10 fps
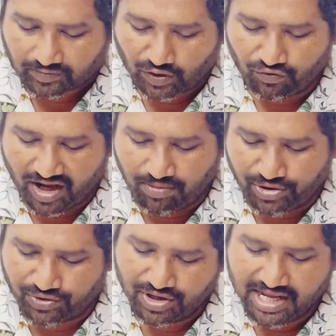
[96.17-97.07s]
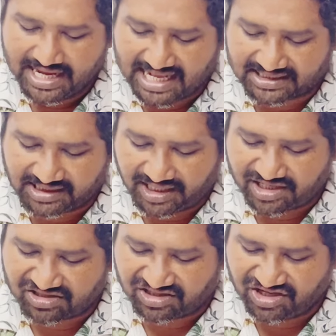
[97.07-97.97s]
వేమూరు ఎస్సీ
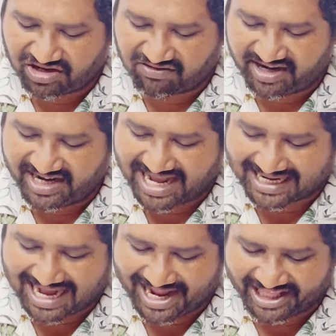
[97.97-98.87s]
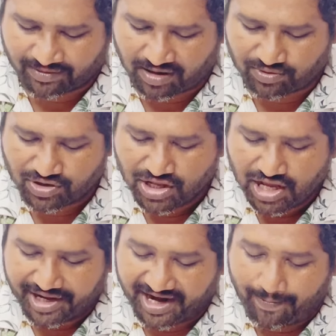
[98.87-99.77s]
రేజర్ నియోజకవర్గం అండి నక్క ఆనందబాబు
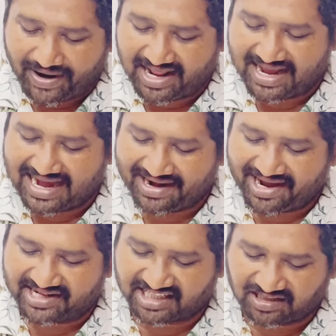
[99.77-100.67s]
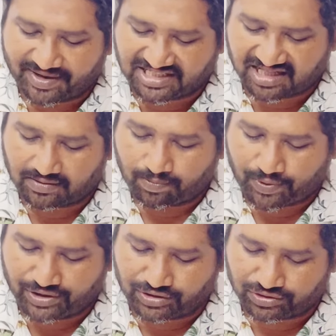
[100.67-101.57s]
రేపల్లె అనగానే సత్యప్రసాద్
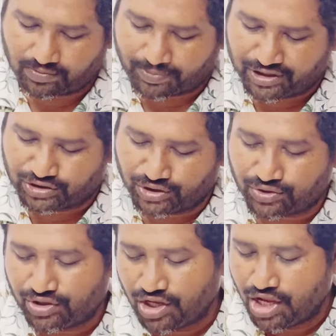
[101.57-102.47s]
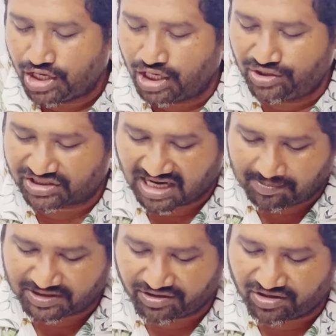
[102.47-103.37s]
పరుచు పరుచూరు ఏలూరు
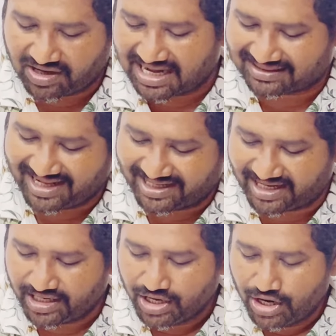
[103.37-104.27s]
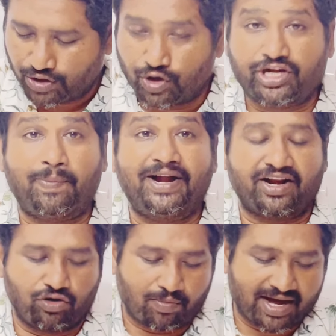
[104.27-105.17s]
సాంబశివరావు అద్దంకి గొట్టిపాటి
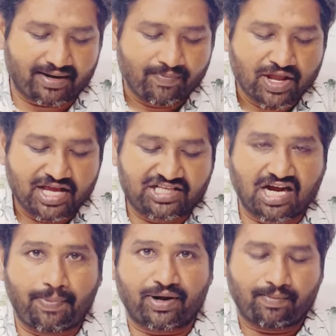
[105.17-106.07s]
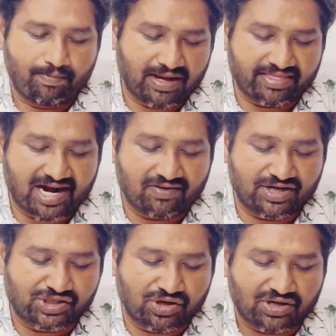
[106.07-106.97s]
రవికుమార్ ఇచ్చాపురం బెందాళం
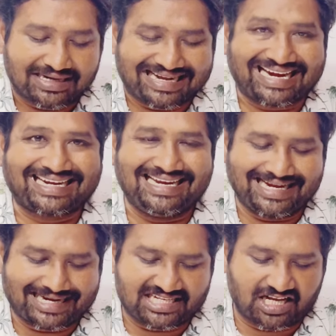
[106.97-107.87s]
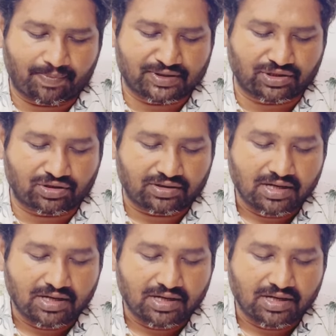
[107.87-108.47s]
అశోక్ టెక్కలి కింజరపు అశోక్